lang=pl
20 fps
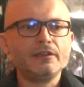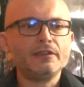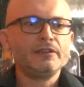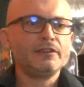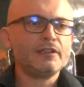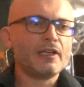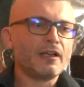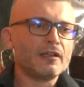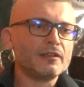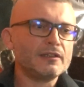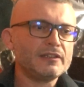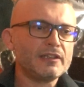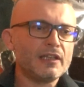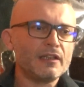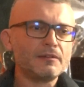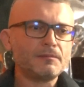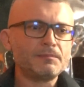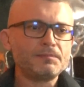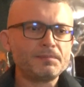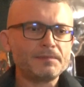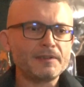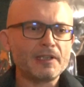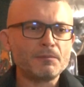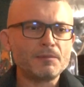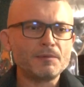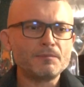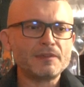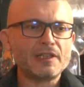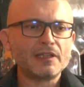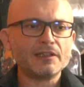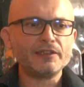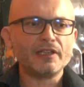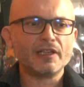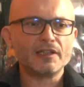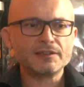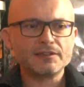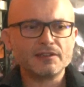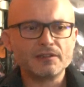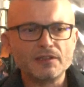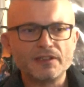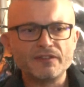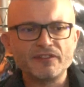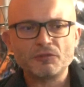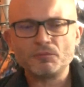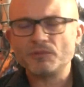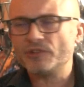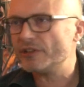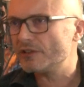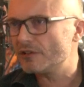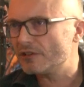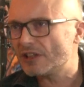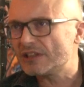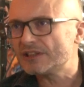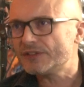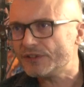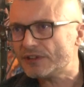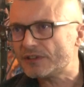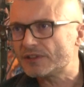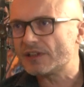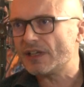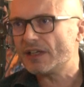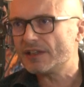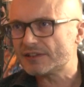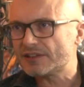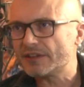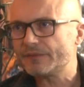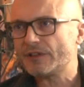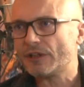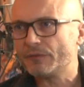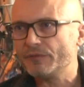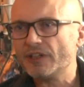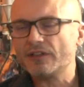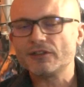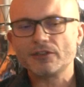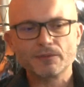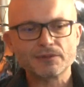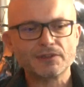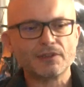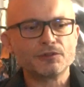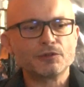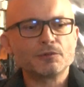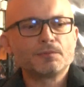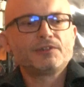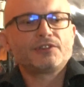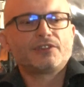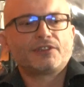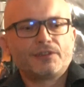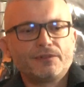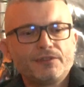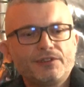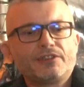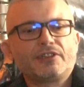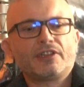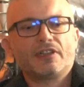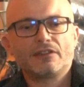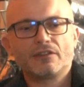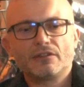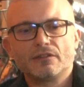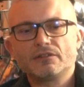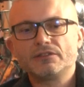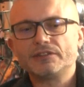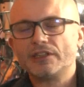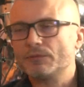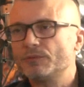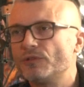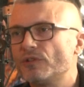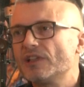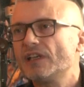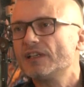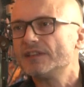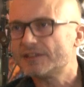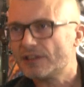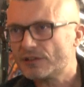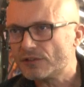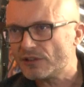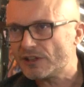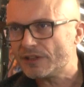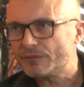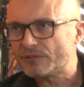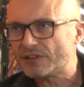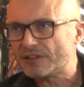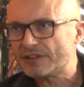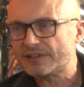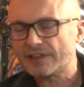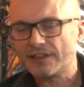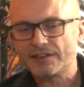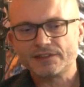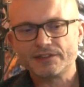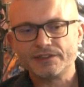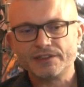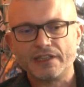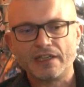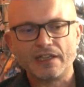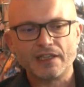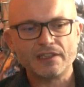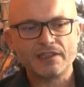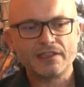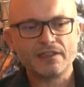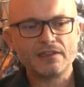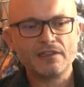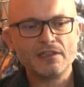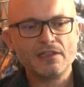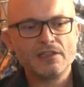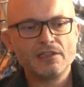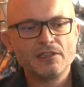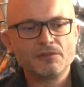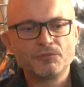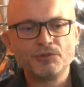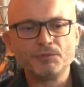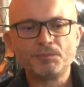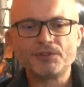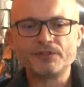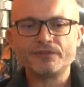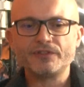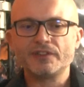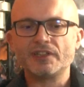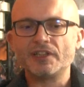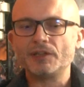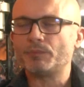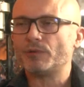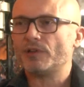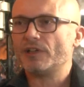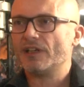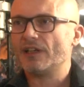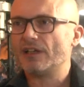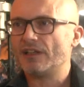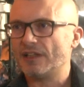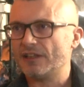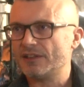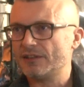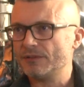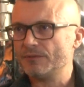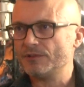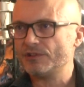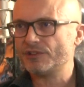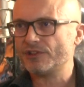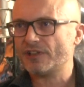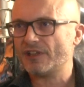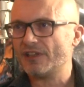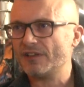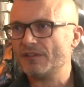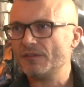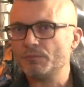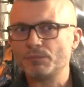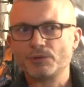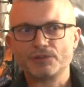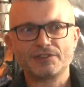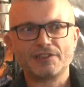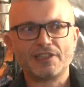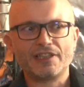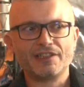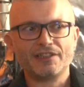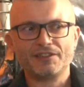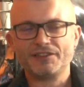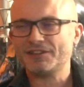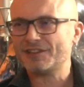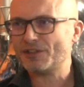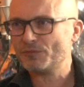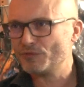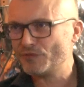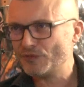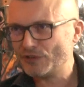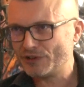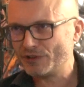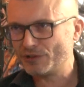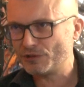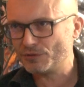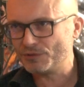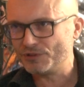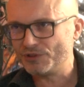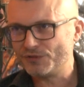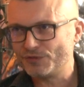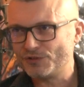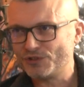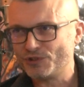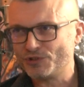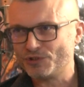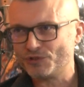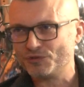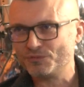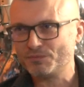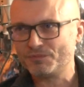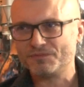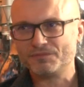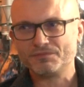Ja, ja, ja bym tak nie akcentował mojego nazwiska. Jestem tam jedną z osób i rzeczywiście no, jakby organizatorem tych sesji, ale mój przywilej polega na tym, że poznaję niesamowitych ludzi w życiu,